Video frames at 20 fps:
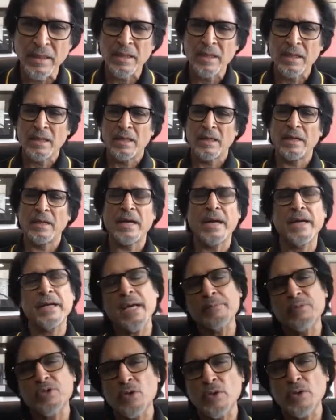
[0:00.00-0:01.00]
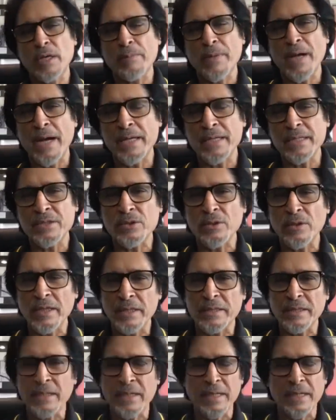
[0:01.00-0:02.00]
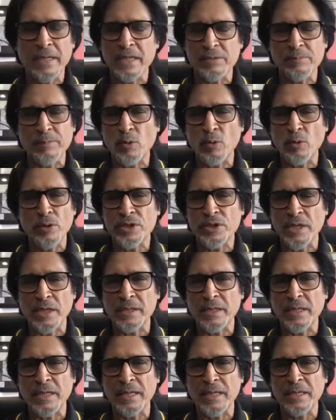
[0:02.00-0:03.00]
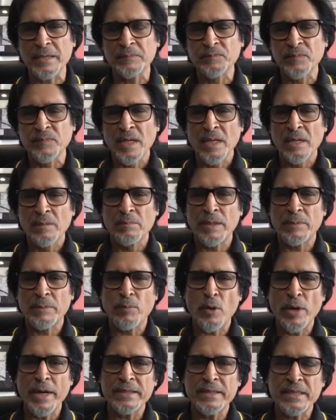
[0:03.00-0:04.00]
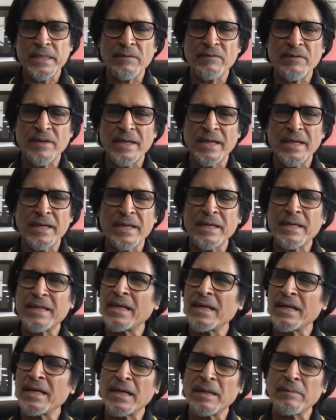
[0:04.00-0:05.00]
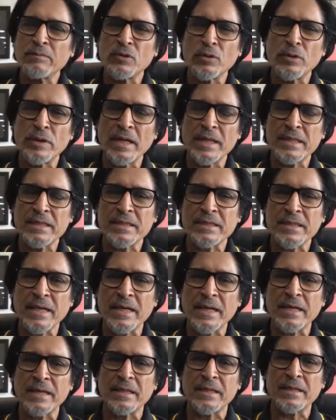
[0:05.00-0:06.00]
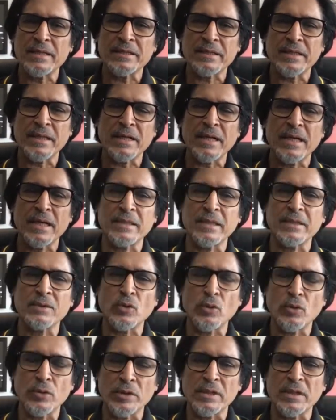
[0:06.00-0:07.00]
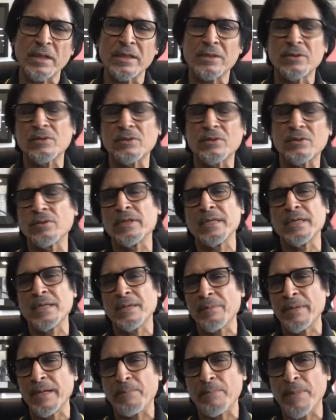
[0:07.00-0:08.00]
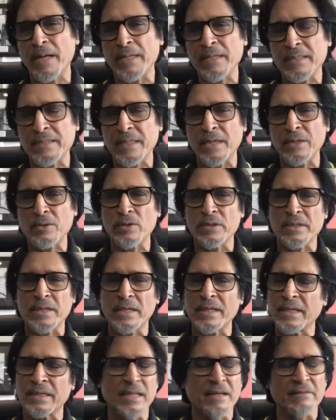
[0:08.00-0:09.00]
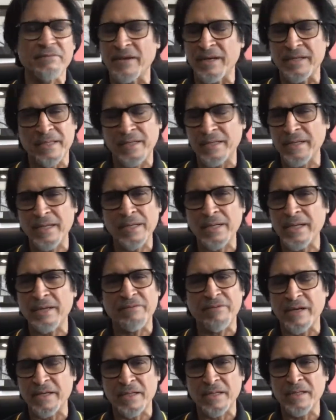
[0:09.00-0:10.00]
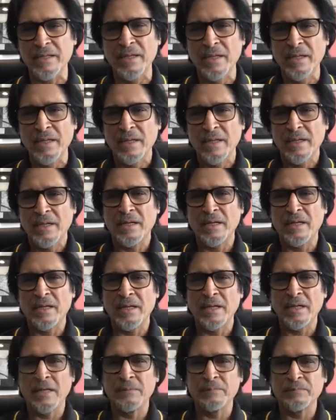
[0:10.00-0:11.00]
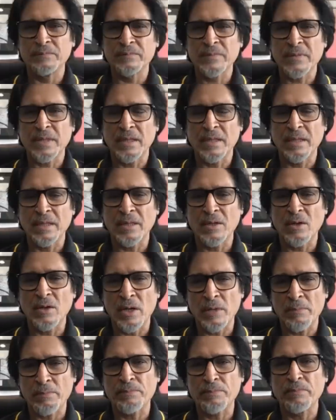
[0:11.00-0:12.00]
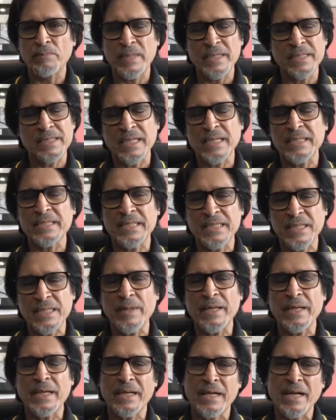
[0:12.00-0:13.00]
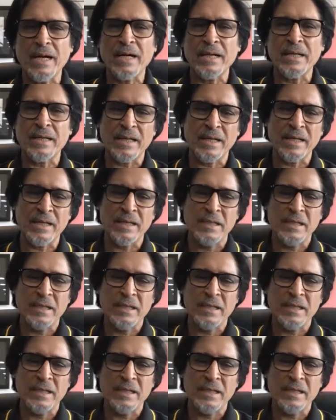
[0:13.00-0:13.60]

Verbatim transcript: एंड आई एम श्योर हम गाइडेंस तो लेते रहेंगे इसमें कोई शक नहीं है बट पॉइंट सिर्फ ये है ना कि अगर हम दुनिया से सारे रिश्ते नाते तोड़ दें तो ये हमारे पाकिस्तान को इसका कितना फायदा नहीं है फायदा और इसका जैसे मैंने कहा कि